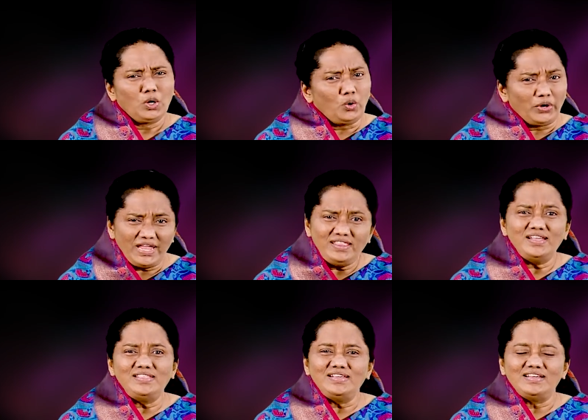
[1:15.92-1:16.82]

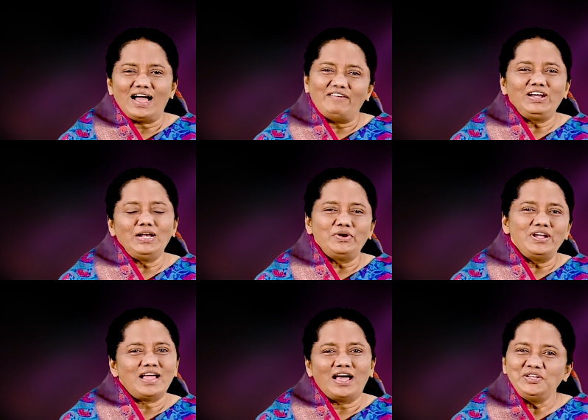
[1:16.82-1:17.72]
குறைந்தது அவர்கள் ஒரு
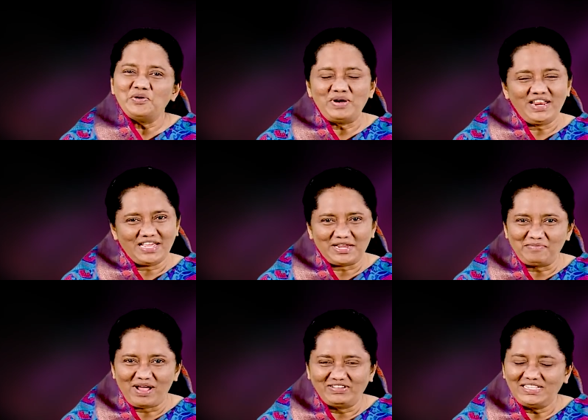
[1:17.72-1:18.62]
நான்கு மணி
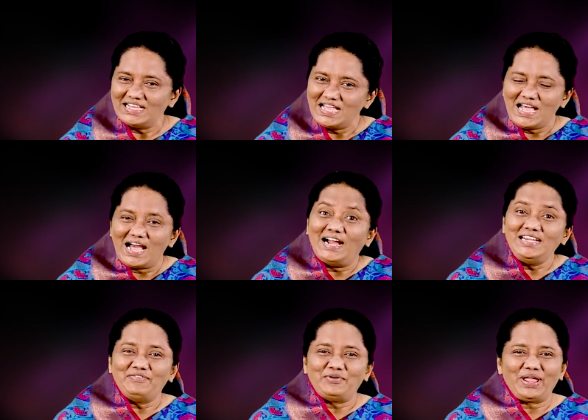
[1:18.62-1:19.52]
நேரமாவது
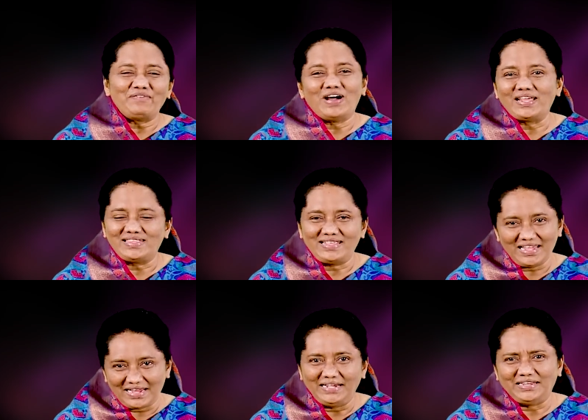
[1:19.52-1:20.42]
ஆண்டவருடைய
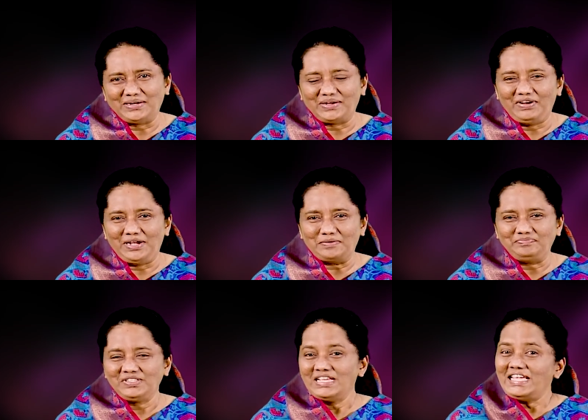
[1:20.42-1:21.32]
வார்த்தையை கேட்டிருக்க வேண்டும்
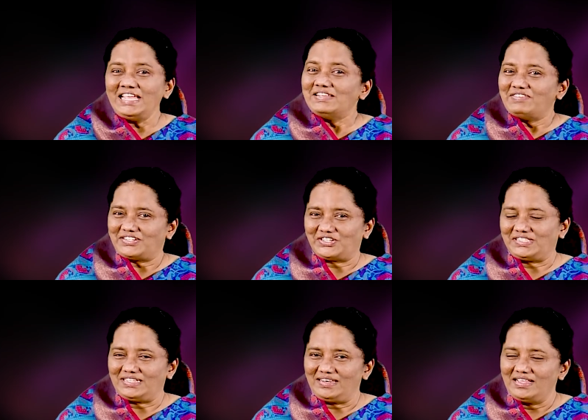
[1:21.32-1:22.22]
இந்த
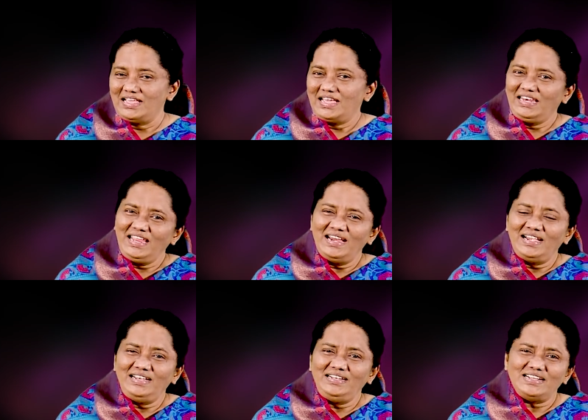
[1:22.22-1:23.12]
வருஷத்தில்
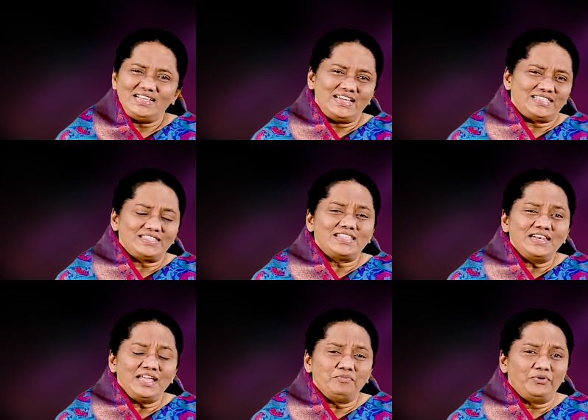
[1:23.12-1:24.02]
நீங்கள்
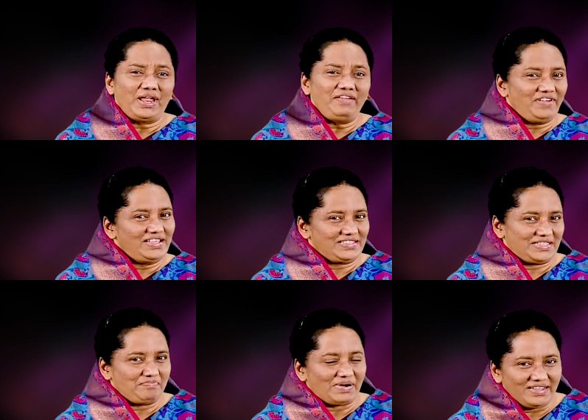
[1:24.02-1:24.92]
எத்தனை முறை
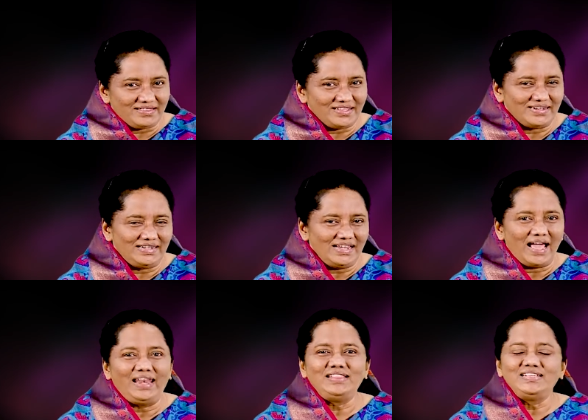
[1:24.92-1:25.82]
வேதத்தை படித்தீர்கள்
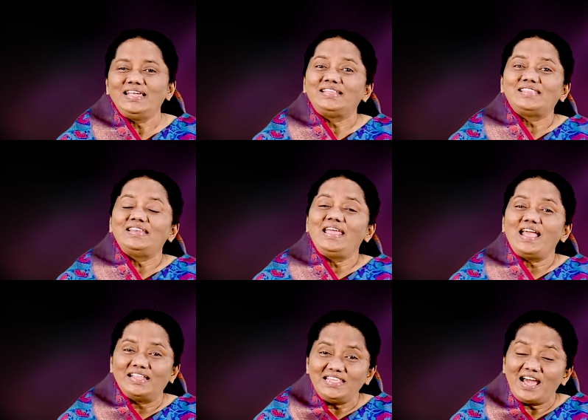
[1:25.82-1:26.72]
அல்லது எத்தனை
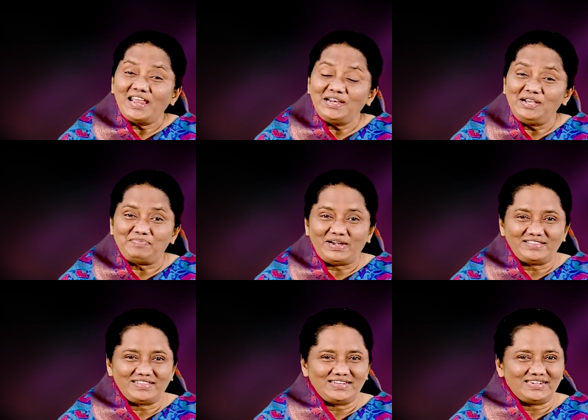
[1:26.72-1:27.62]
அதிகாரங்கள்
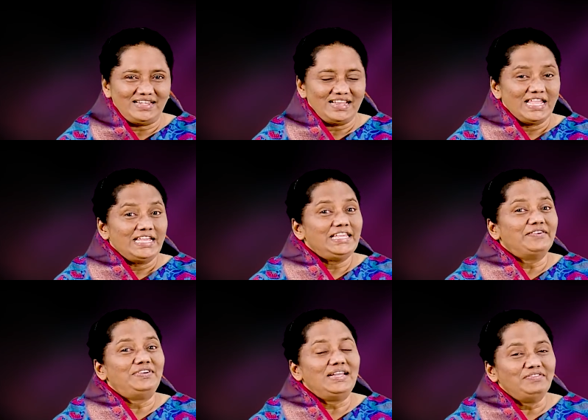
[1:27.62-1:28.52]
படித்தீர்கள்
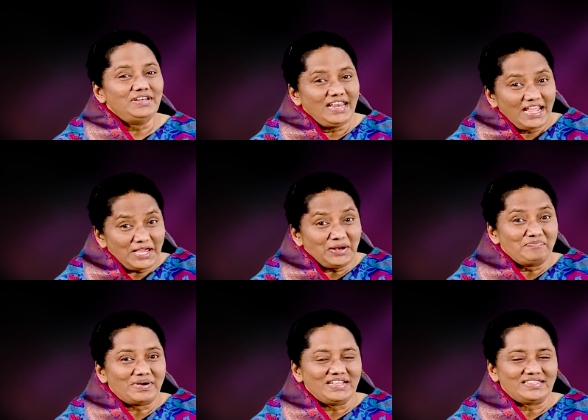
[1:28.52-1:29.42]
எவ்வளவு
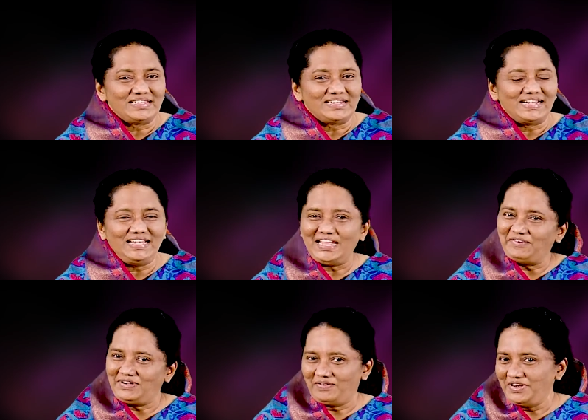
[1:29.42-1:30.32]
நேரம் படித்தீர்கள்
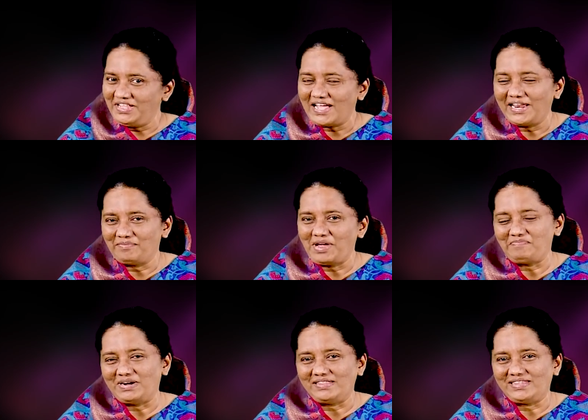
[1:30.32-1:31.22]
எவ்வளவு
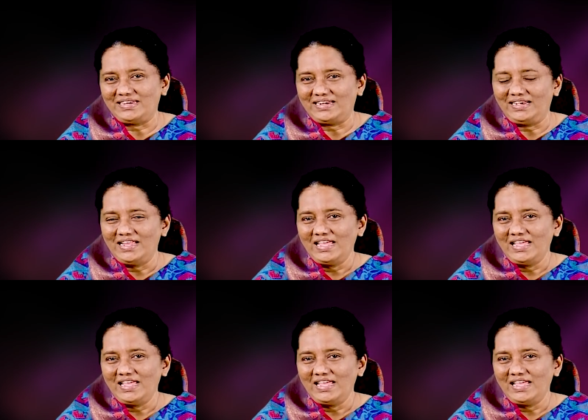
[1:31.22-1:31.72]
நிதானமாய் படித்தீர்கள்